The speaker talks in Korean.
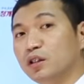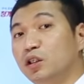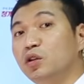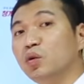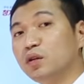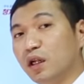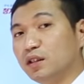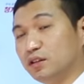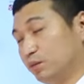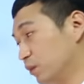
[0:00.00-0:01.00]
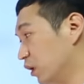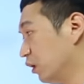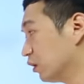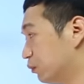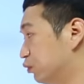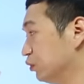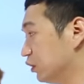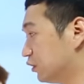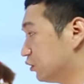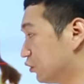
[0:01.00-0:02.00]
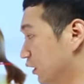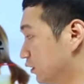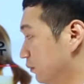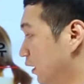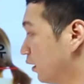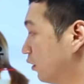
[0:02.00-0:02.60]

의논을 하는 그 부분도 있을 수가 있습니다.